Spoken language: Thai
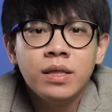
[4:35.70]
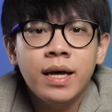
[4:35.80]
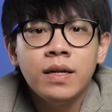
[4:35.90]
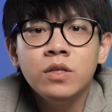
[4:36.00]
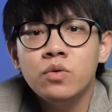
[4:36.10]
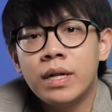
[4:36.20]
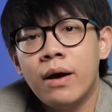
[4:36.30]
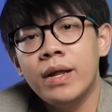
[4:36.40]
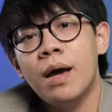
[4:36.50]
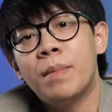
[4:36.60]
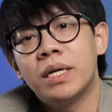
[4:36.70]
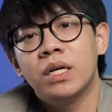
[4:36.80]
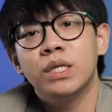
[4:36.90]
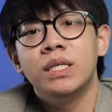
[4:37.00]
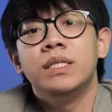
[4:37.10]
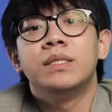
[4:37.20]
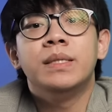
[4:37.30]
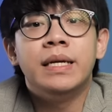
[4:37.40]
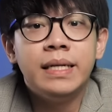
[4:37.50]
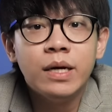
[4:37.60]
แต่ที่สุดแล้วเนี่ยมันก็คือ
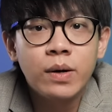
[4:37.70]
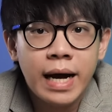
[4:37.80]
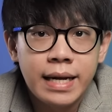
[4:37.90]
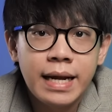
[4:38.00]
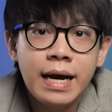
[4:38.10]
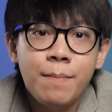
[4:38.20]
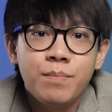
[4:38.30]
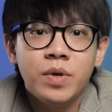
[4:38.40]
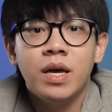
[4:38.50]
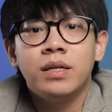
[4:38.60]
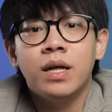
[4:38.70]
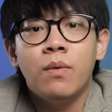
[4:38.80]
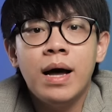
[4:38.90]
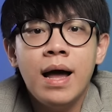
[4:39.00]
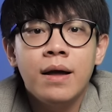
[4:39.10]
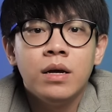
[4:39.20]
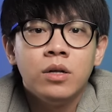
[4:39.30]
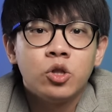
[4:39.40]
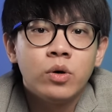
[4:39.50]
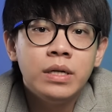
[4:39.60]
สิ่งเดียวกันนะครับเพียงแต่ว่า
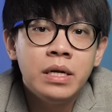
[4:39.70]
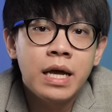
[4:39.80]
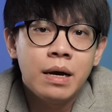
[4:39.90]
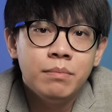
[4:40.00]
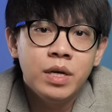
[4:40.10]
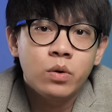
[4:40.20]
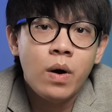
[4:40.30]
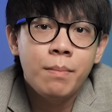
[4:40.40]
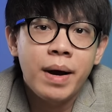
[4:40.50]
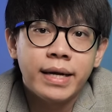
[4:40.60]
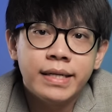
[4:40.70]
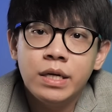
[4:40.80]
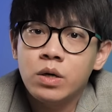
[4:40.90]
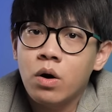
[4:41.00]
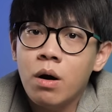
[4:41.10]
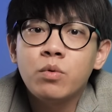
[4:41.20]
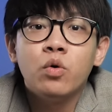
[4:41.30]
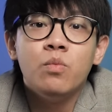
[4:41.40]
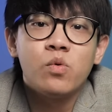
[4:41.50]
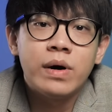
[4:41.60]
ตัวนึงเนี่ยมีความหมายที่ครอบค
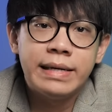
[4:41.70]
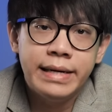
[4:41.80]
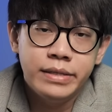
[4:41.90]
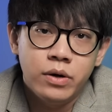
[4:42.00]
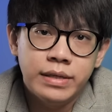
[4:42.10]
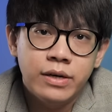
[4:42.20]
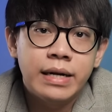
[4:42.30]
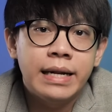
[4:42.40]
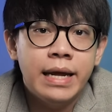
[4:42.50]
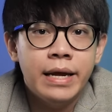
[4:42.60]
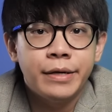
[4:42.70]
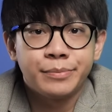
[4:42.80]
ลุมกว่าเล็กน้อยเท่านั้นเอง